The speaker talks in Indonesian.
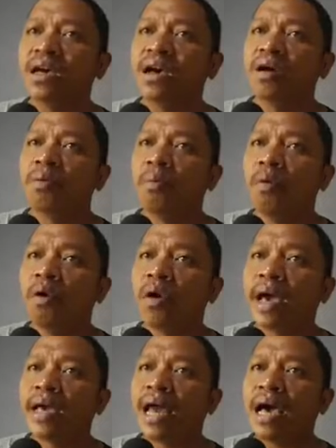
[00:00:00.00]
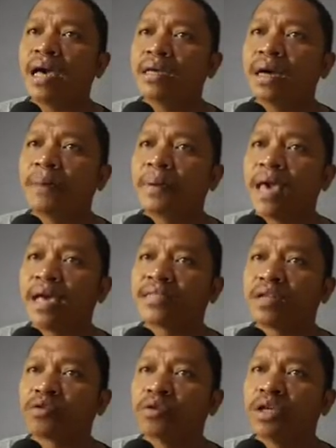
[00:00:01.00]
mulailah pria yang
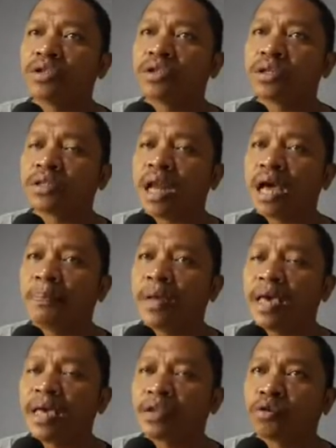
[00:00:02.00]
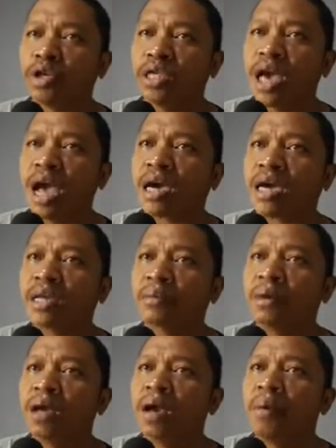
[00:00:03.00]
satu ini setelah pria yang satu ini yakin